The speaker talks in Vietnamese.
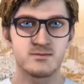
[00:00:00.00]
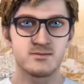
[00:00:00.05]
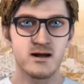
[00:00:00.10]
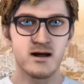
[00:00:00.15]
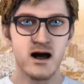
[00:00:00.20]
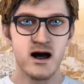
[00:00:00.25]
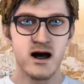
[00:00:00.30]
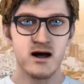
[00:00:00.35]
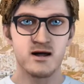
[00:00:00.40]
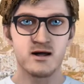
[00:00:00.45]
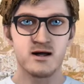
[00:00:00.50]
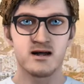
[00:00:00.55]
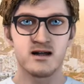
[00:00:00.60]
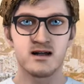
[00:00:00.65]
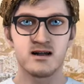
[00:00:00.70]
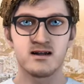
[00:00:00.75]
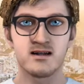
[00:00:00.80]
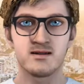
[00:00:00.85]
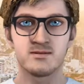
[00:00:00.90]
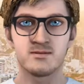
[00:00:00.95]
và có thể
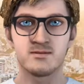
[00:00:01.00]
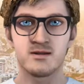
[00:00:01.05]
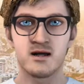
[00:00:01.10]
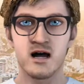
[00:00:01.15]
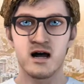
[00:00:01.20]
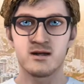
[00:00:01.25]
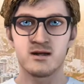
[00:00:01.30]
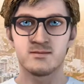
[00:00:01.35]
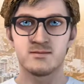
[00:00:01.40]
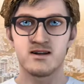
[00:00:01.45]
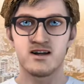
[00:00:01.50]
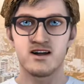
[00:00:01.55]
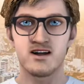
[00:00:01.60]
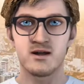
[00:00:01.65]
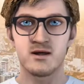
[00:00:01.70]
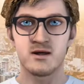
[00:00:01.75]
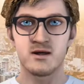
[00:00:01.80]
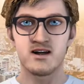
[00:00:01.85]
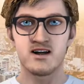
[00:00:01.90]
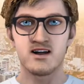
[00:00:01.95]
ngay trong trận làm khách
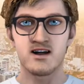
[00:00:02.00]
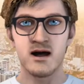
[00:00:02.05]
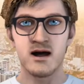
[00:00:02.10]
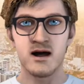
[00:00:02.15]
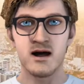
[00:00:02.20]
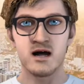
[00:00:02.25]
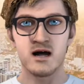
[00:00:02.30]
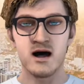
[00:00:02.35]
của Sài Gòn tối